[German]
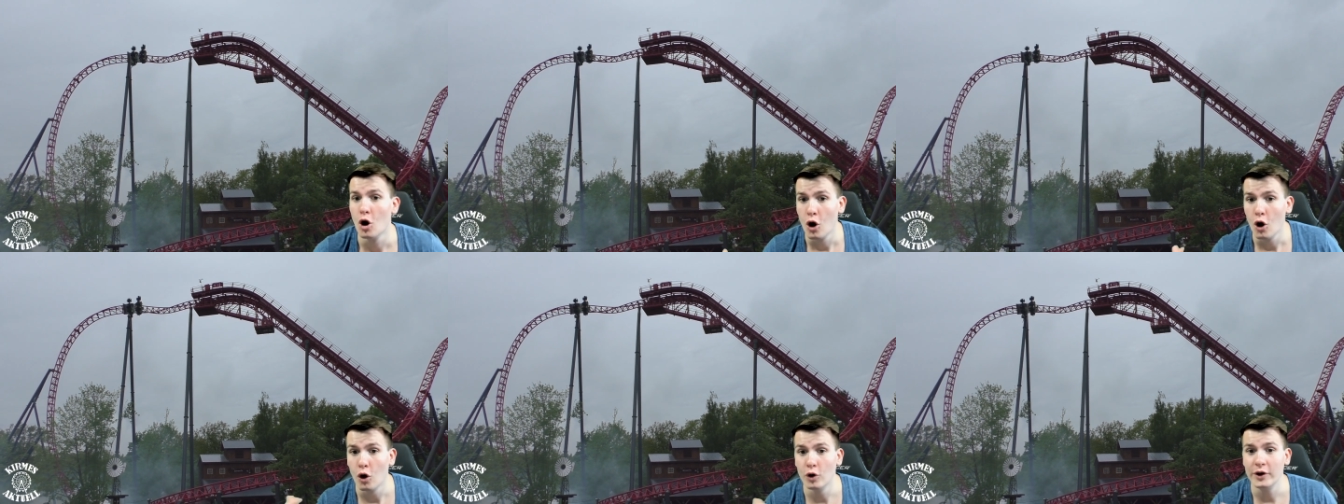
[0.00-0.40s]

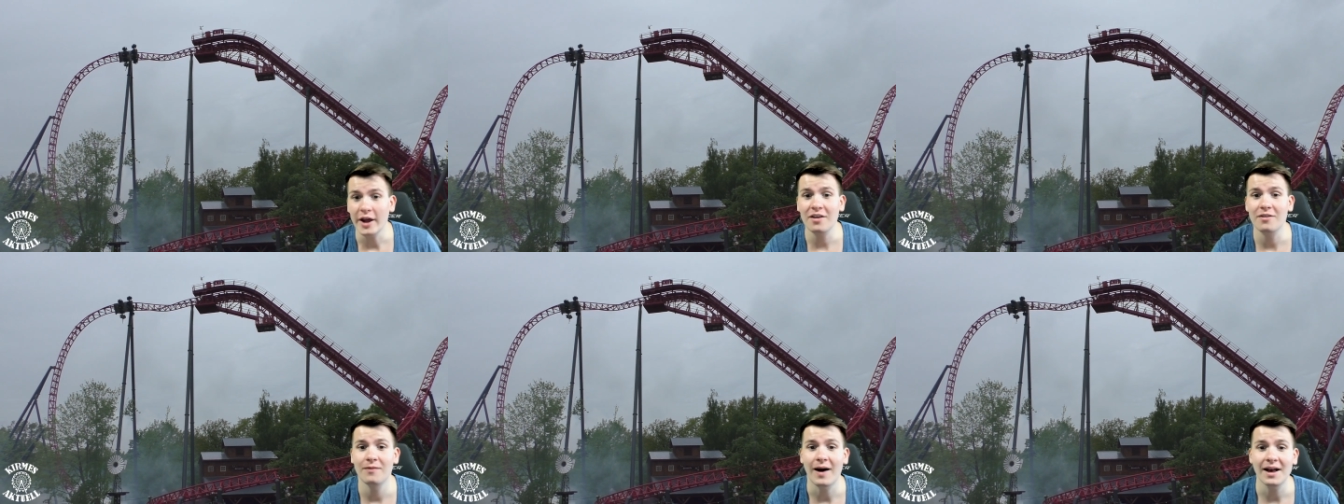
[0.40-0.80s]
Und
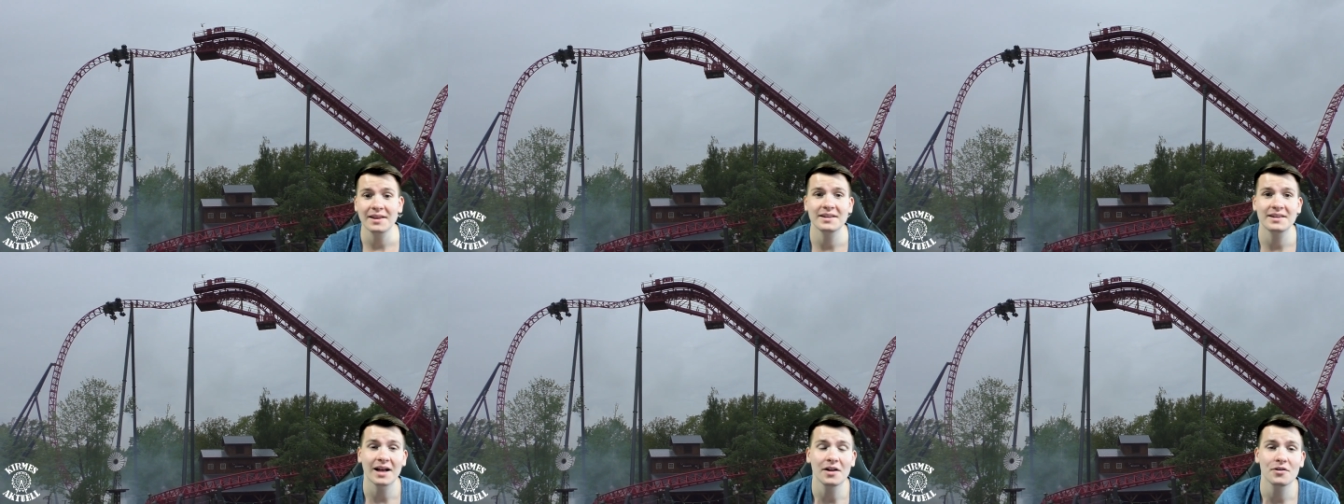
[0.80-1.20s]
das war es
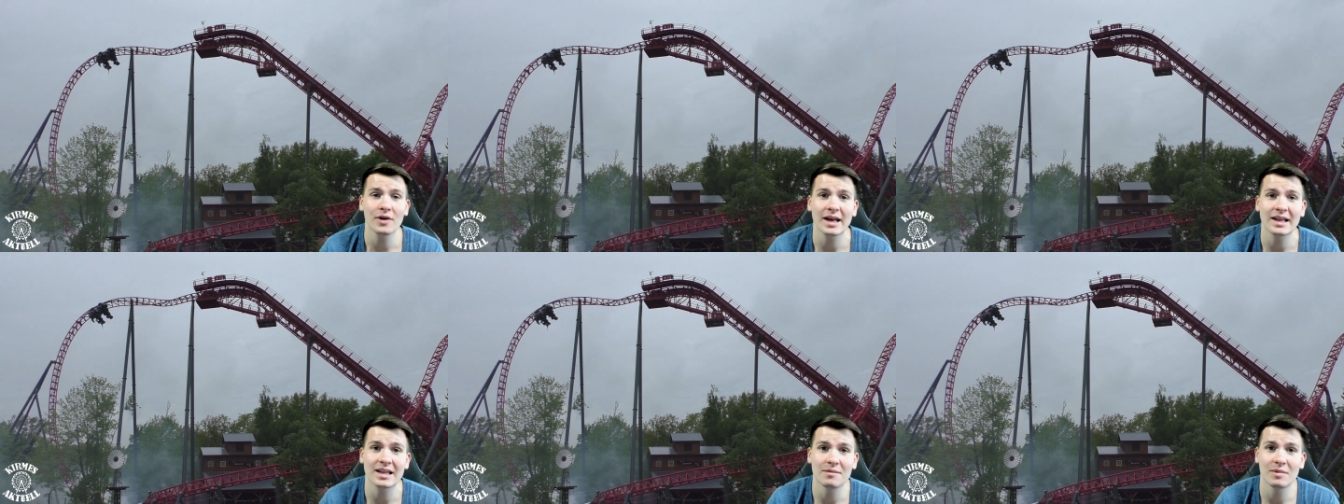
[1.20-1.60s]
jetzt also
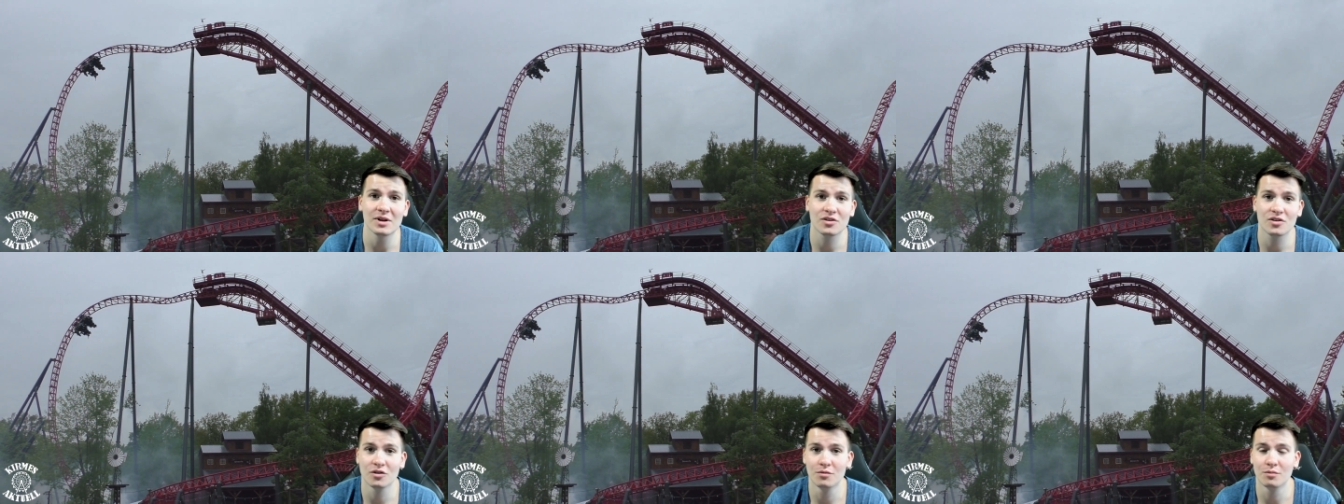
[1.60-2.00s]
erst einmal
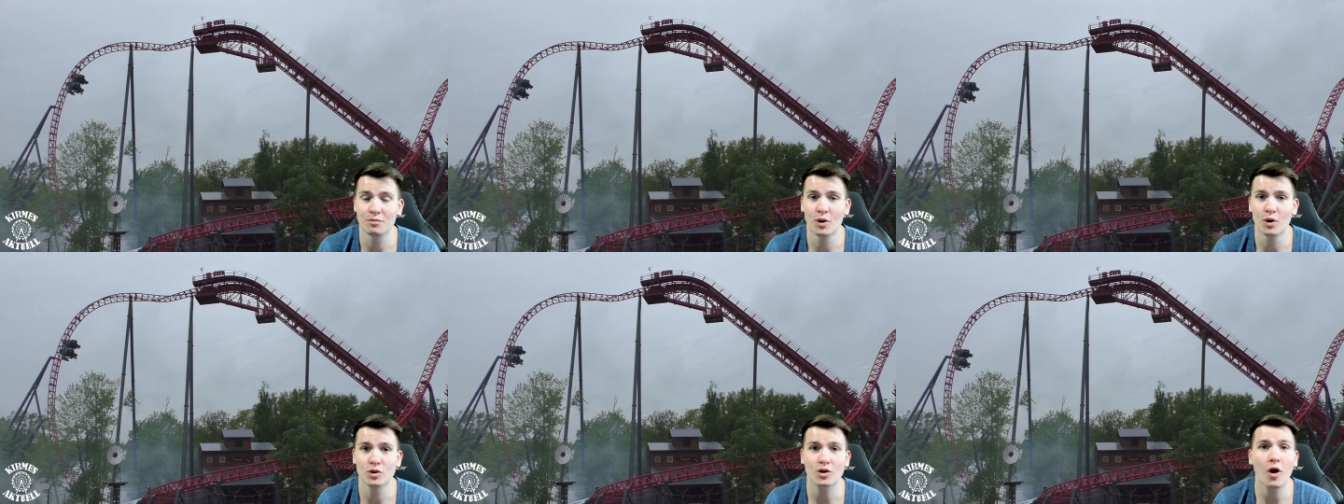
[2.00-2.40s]
zum
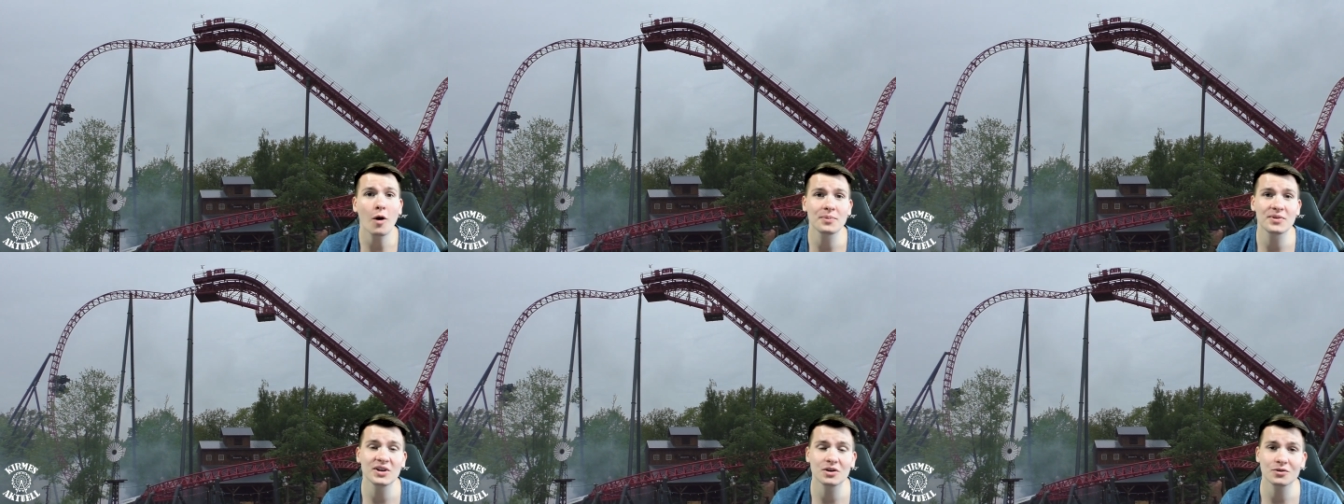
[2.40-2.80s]
Punkt
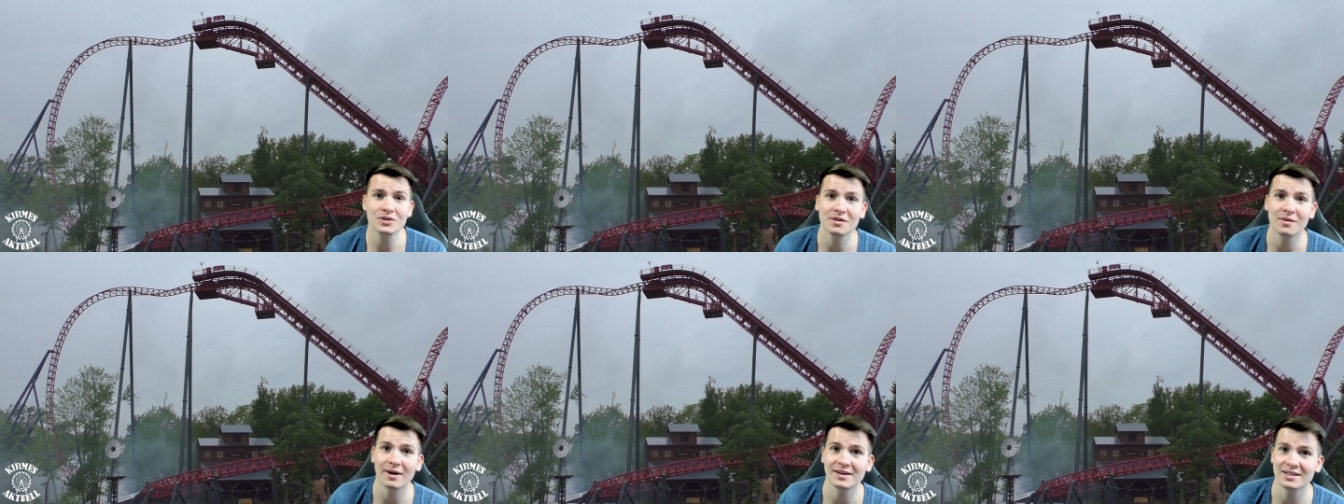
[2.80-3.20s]
Optik und
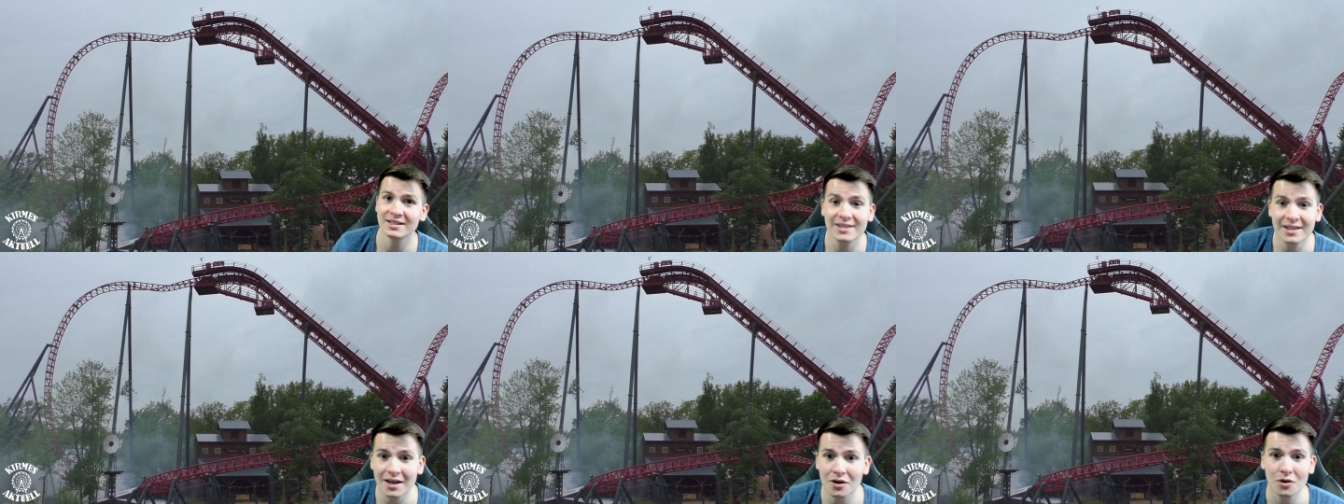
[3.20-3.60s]

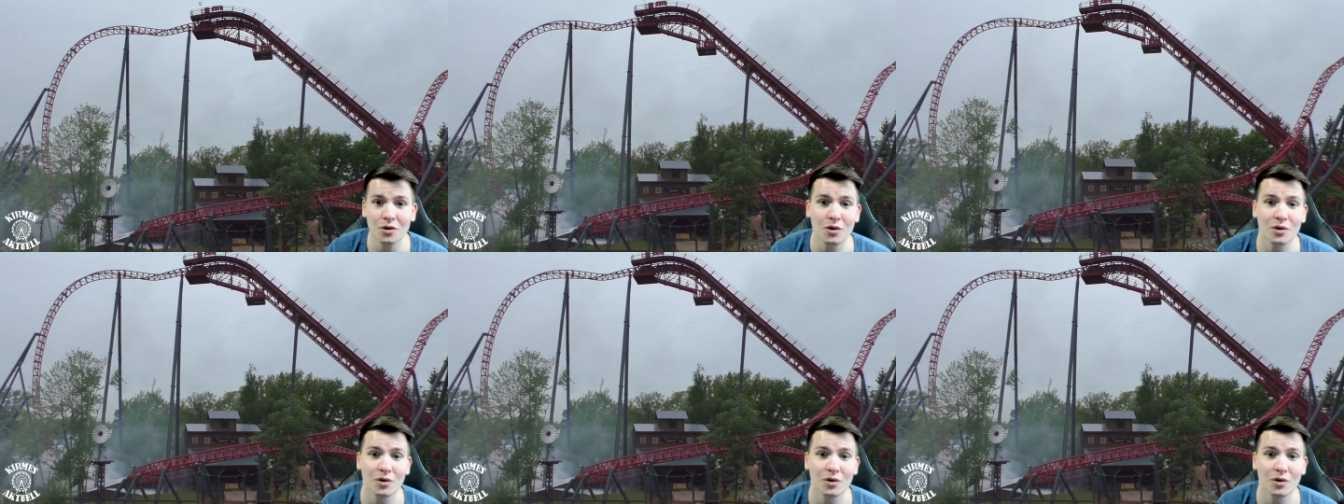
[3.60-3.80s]
Thematisierung